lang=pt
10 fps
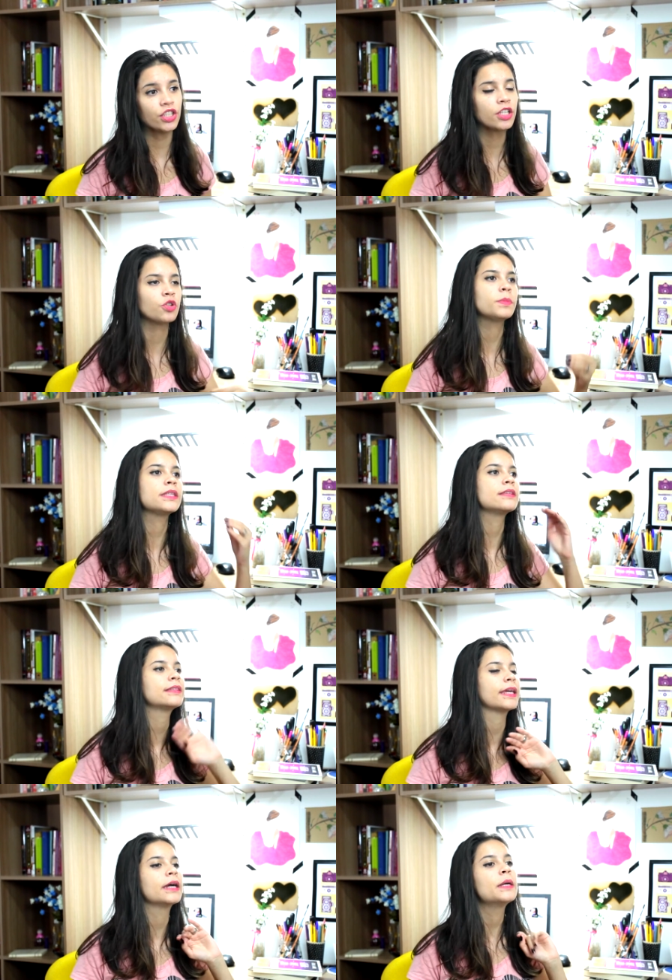Gente, não precisa
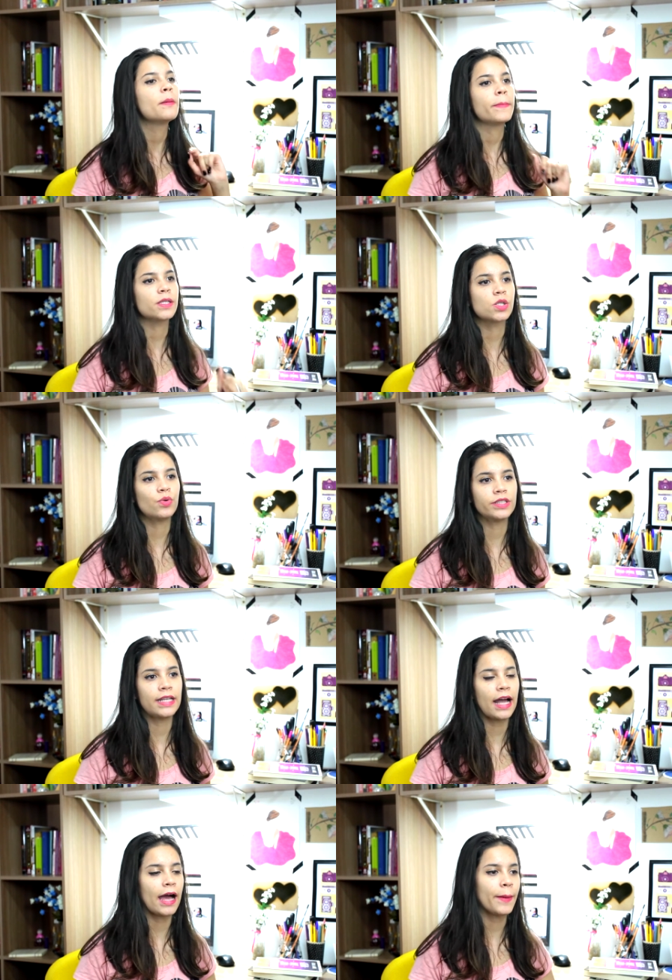ter pessoas
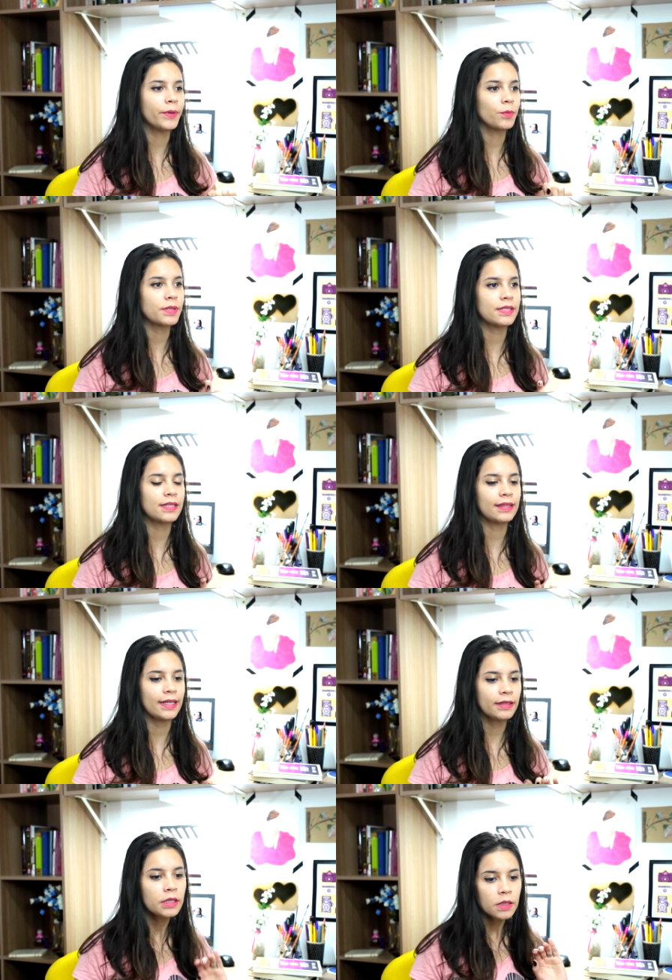na capa, não precisa
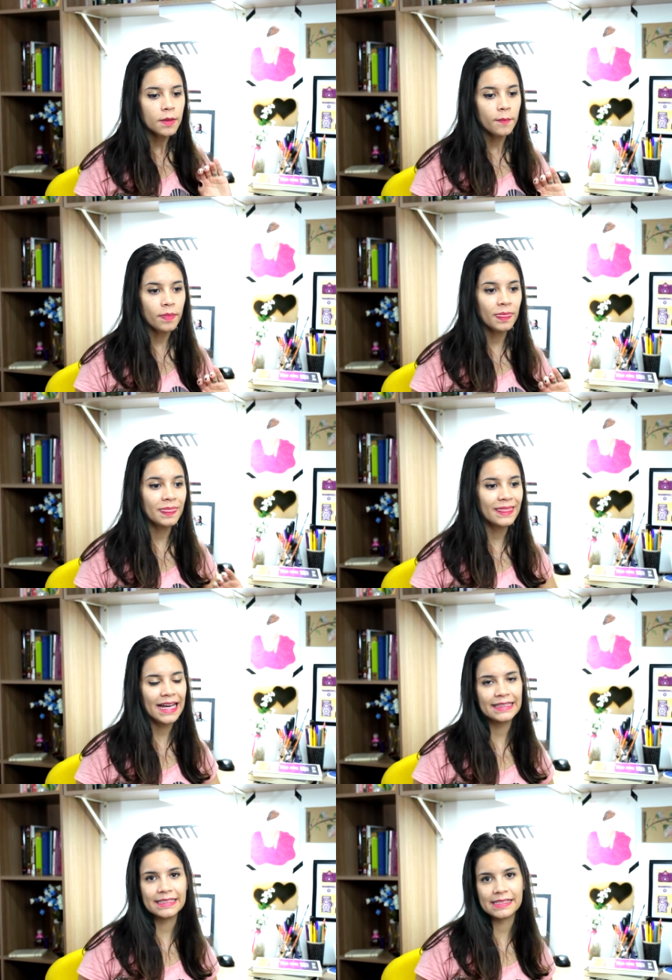ter
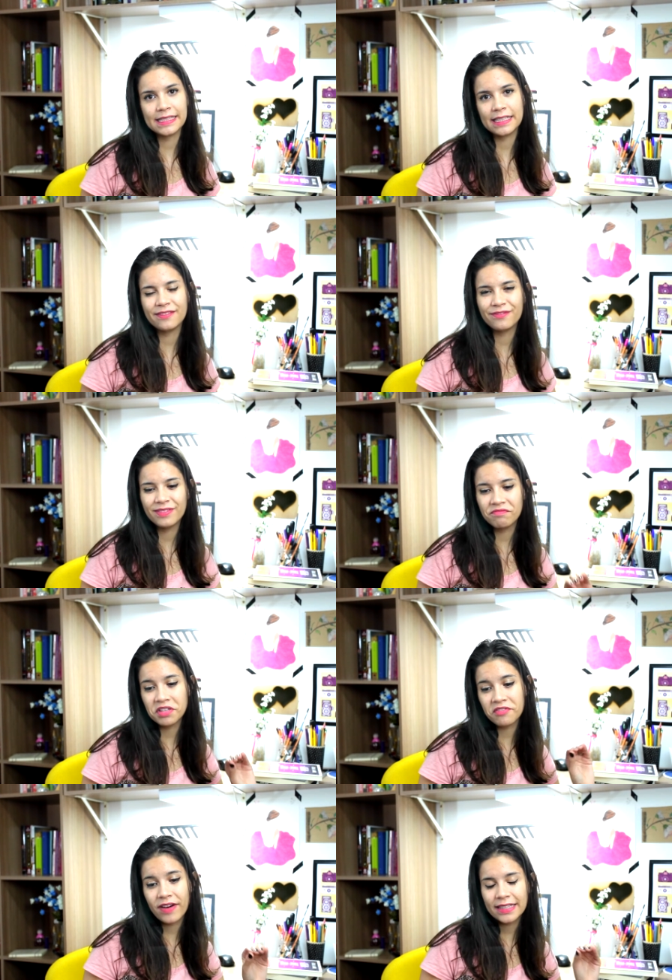nada assim que,
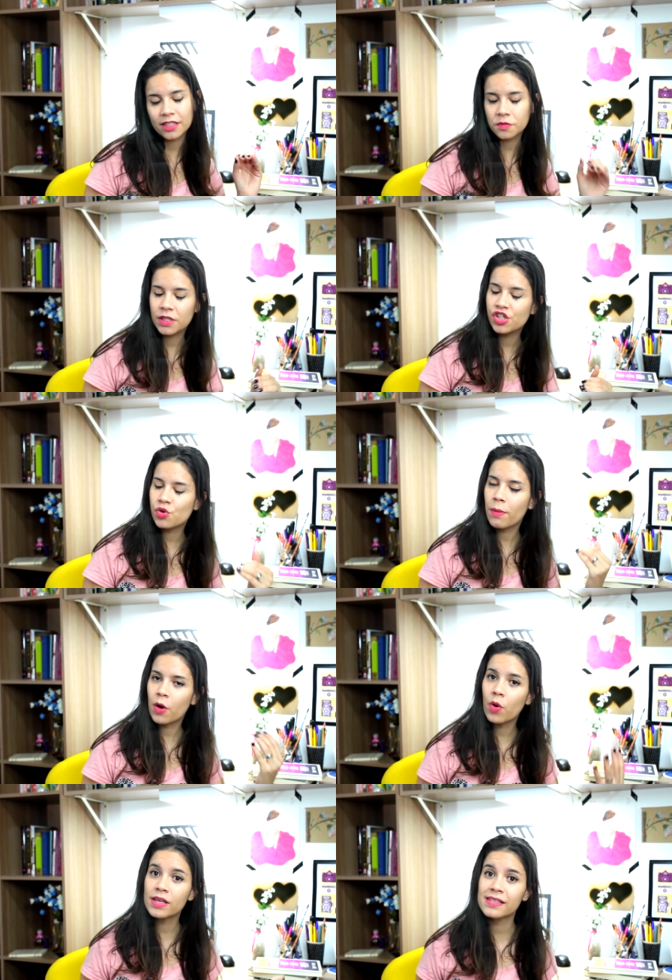que vá transmitir uma
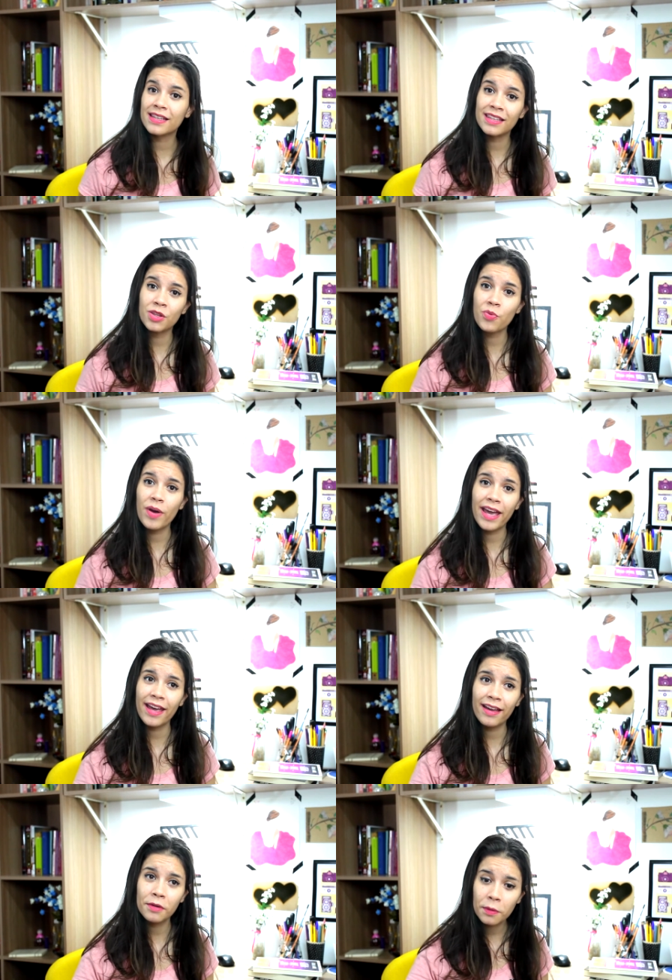coisa que não
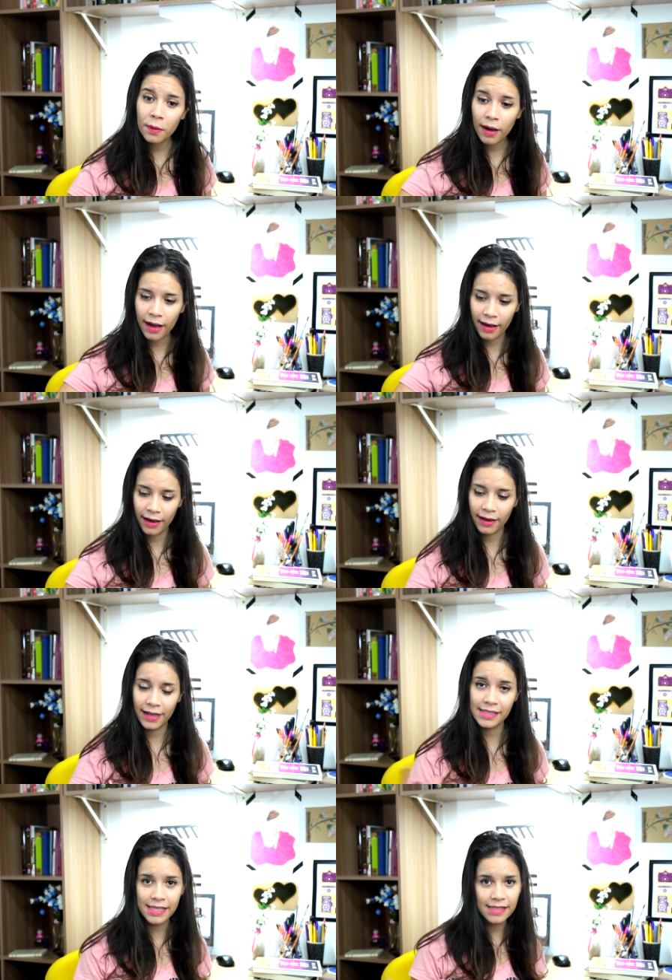é a, a,
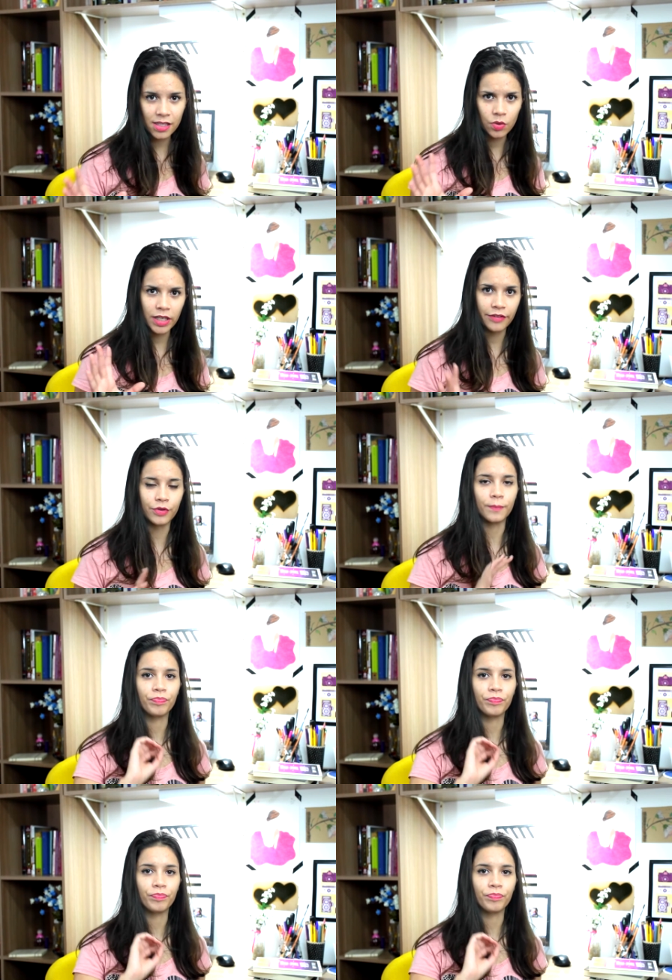a essência do livro.